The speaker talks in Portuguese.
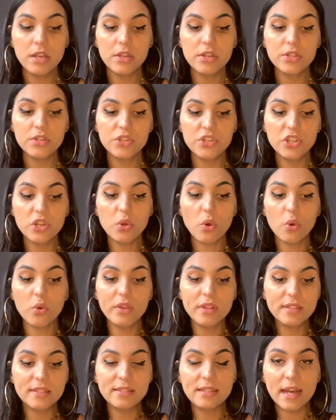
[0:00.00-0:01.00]
de
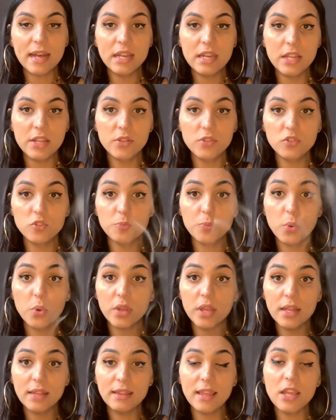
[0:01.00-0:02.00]
conquistar isso
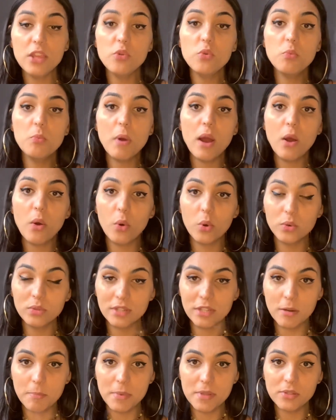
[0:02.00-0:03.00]
porque tem uma
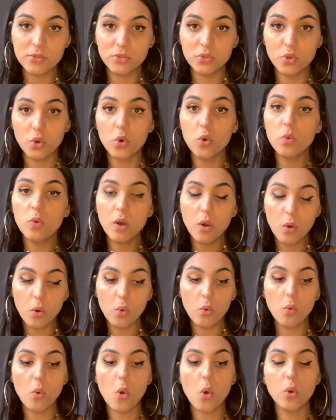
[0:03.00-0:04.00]
outra pessoa
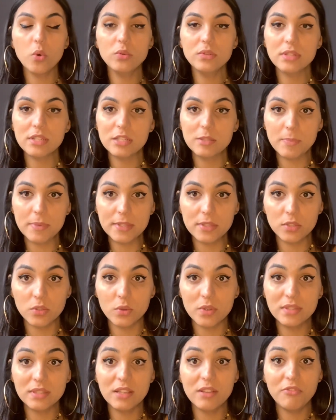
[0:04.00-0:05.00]
ou outras
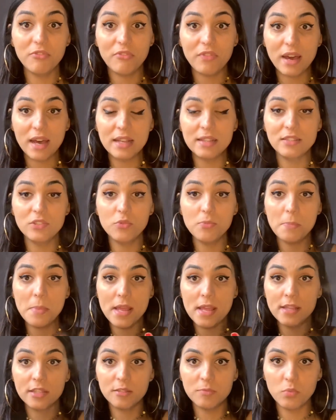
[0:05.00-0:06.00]
pessoas que fazem o
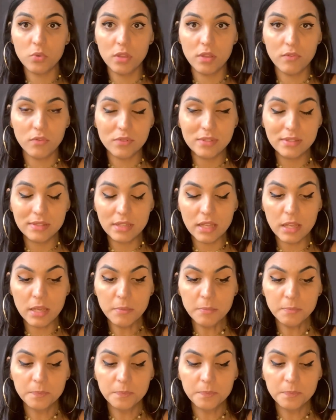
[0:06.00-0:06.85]
mesmo que você